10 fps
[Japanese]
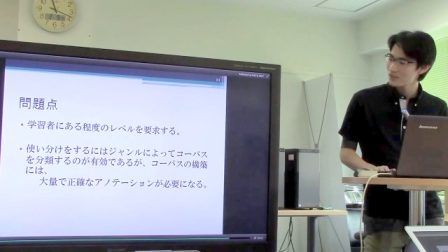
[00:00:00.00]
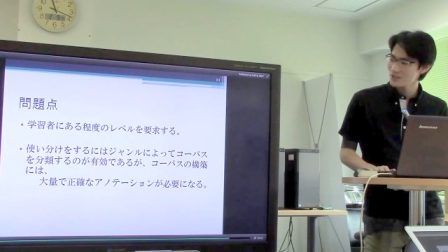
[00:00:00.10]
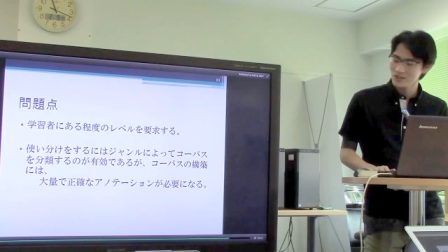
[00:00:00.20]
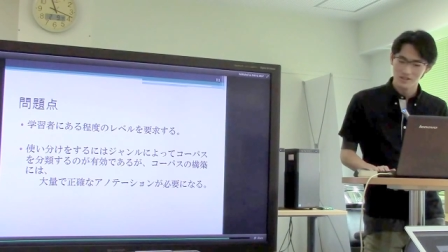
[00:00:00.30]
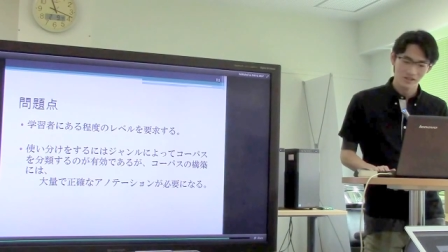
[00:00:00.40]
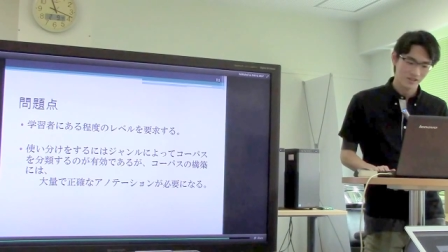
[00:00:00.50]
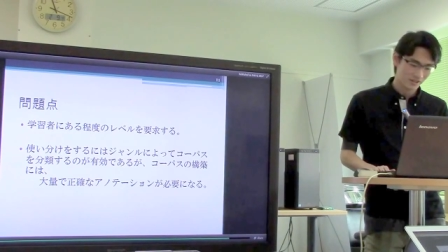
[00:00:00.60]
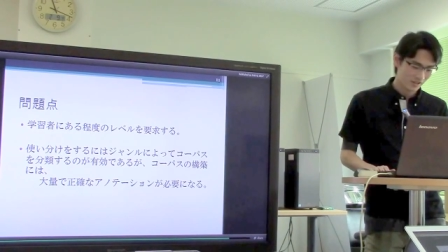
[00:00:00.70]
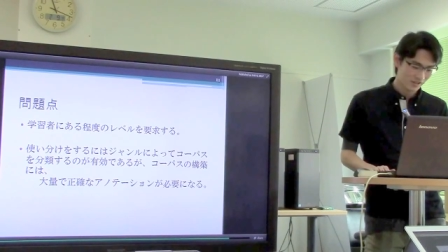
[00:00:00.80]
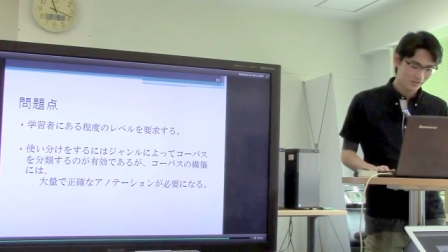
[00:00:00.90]
では
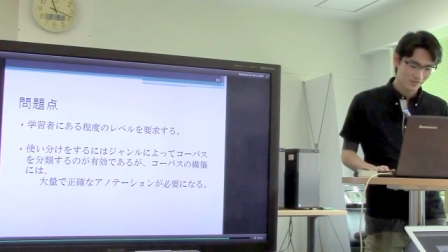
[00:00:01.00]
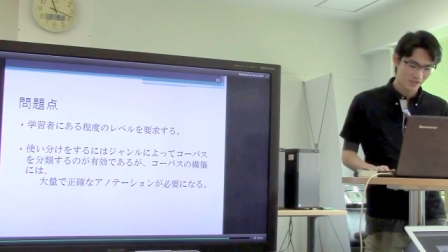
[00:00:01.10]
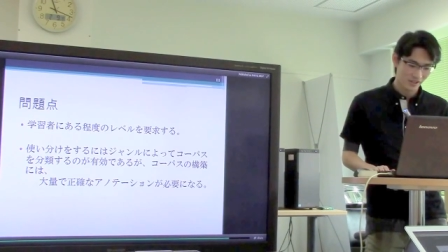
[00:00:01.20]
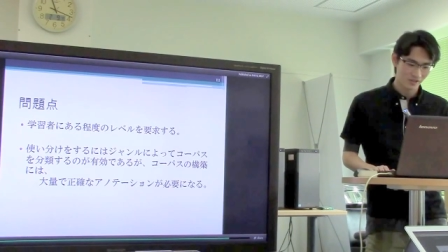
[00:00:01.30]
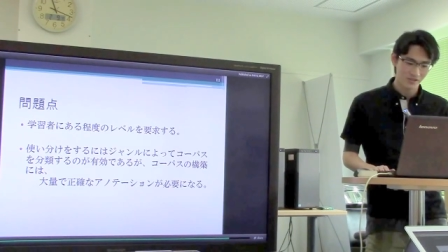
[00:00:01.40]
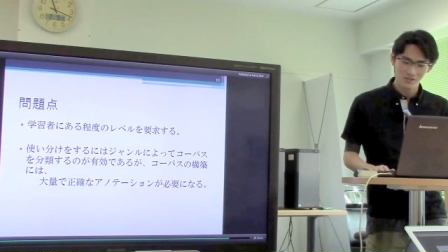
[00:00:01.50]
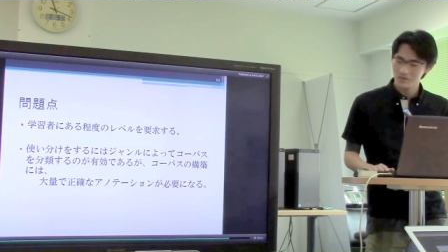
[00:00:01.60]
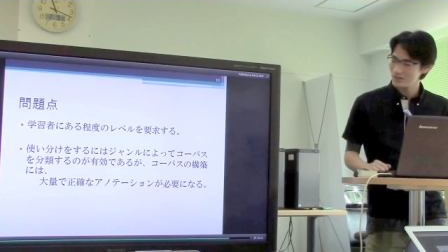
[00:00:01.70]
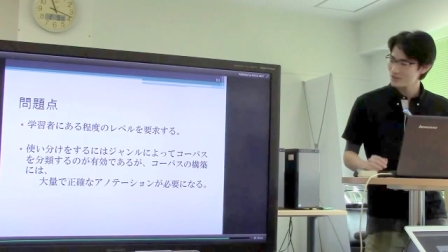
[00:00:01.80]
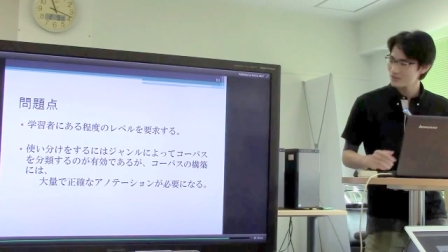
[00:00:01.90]
あくまで
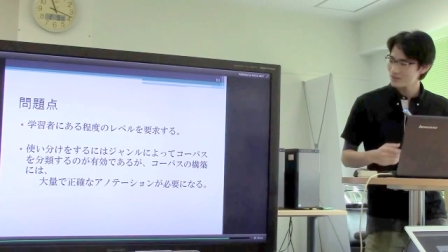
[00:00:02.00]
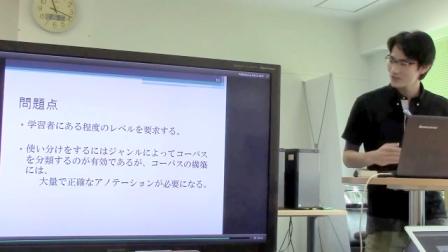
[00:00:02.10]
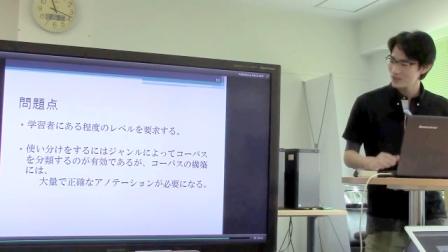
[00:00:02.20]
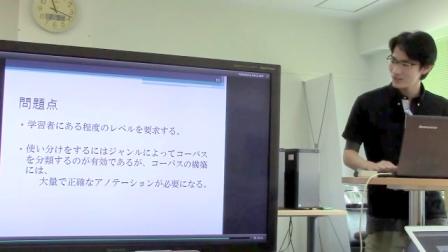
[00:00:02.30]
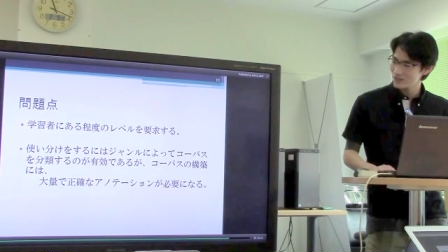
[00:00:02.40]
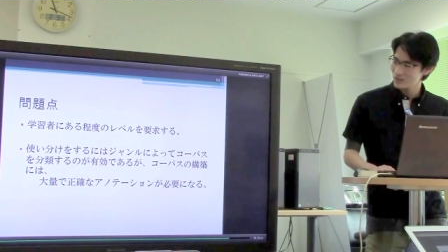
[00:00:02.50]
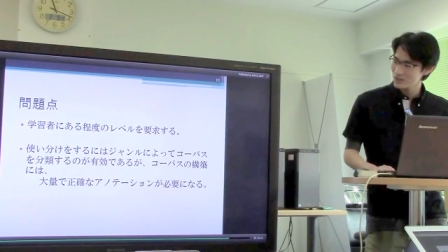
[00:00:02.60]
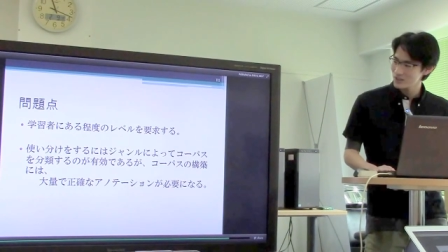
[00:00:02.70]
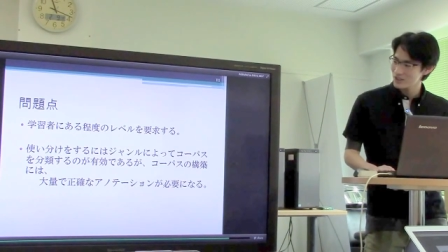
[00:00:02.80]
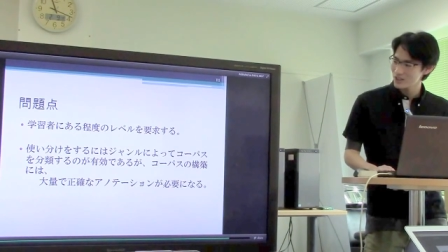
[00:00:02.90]
コーパスを分析す
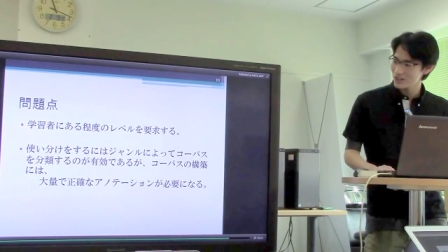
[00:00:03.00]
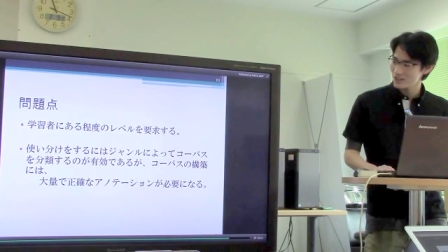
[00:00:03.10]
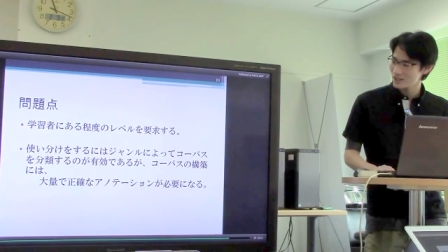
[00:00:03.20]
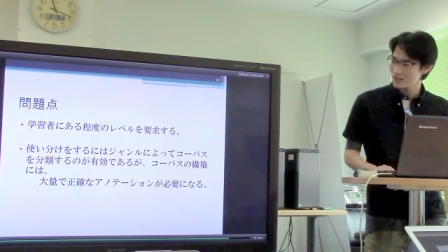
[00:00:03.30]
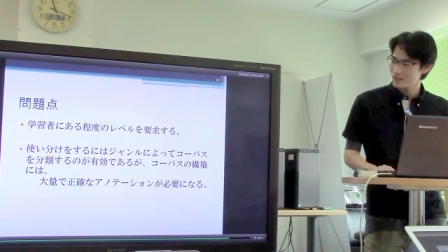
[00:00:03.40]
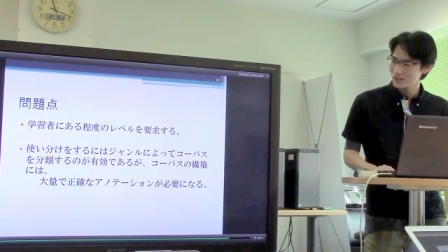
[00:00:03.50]
る人が